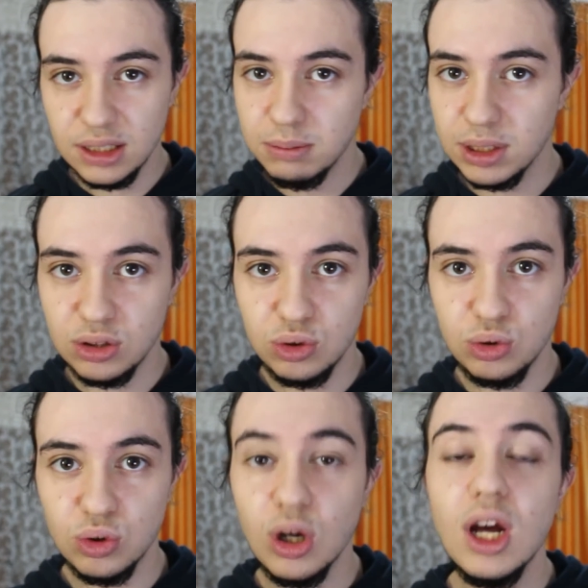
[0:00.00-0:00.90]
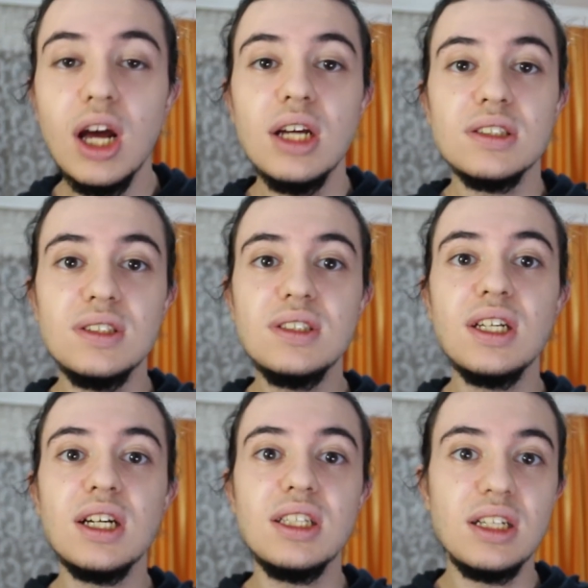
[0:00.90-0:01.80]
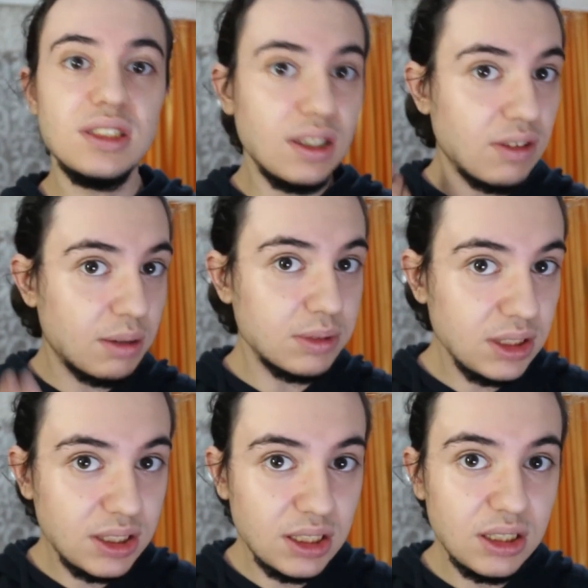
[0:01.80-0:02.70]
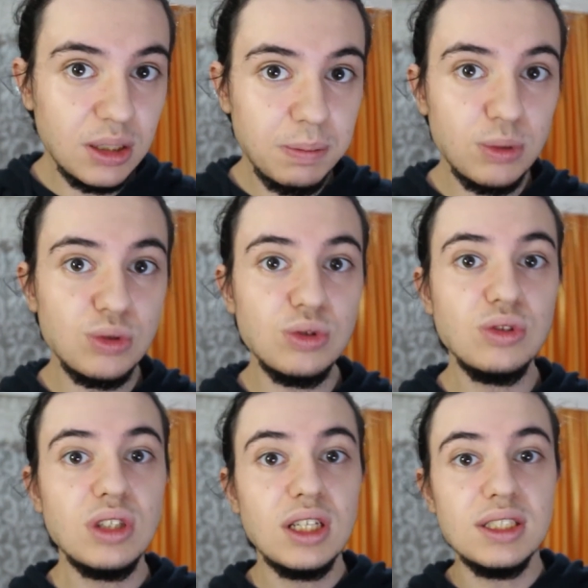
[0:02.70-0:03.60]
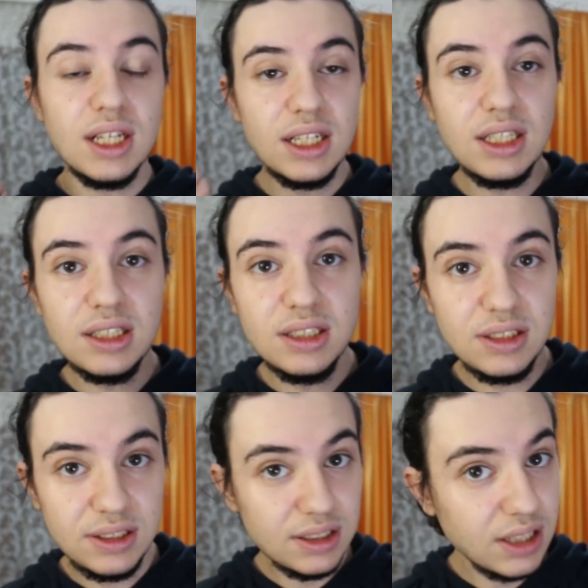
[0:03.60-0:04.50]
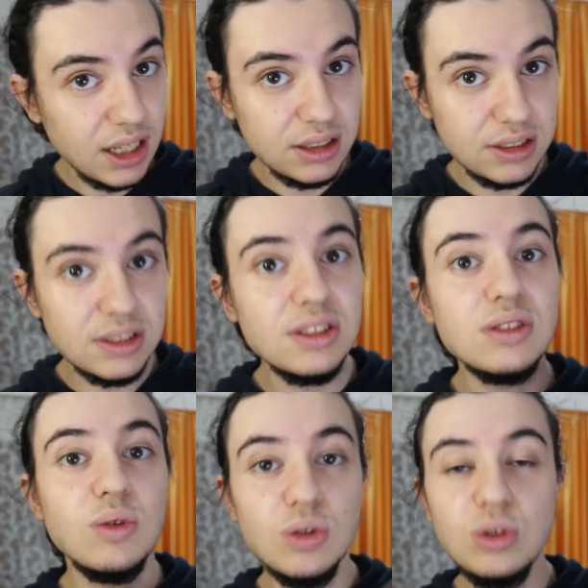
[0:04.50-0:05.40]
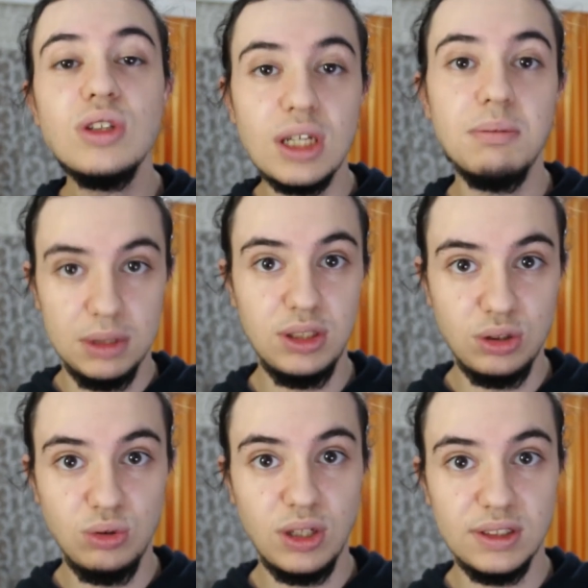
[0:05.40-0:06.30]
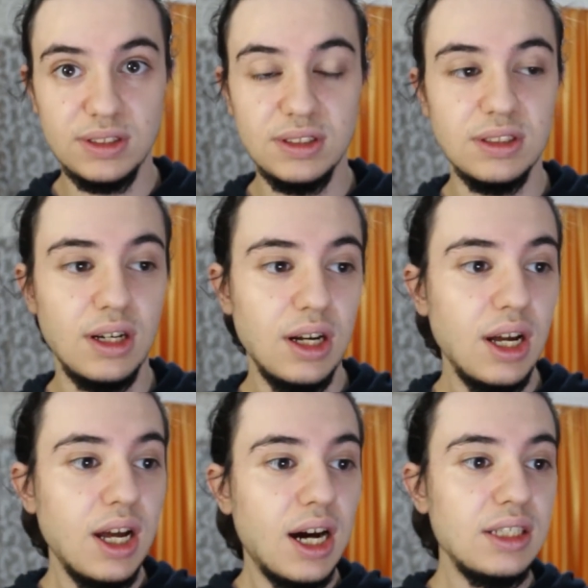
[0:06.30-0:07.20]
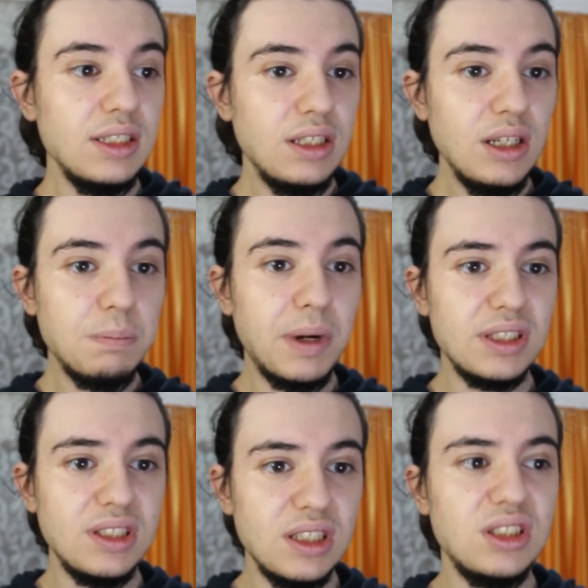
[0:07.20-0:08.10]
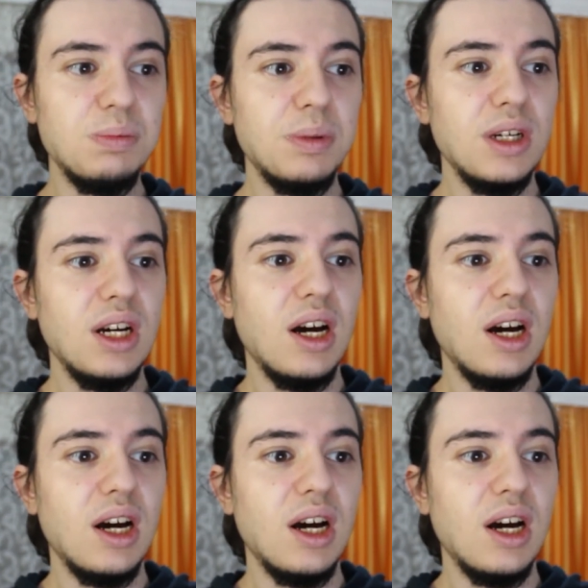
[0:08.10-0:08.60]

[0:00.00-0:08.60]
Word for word: etmek istiyor. Siz ne kadar devamlı içerik yapıyorsunuz, ne kadar istikrarlısınız onu öğrenmek istiyor aslında. Hani ilk başta açıp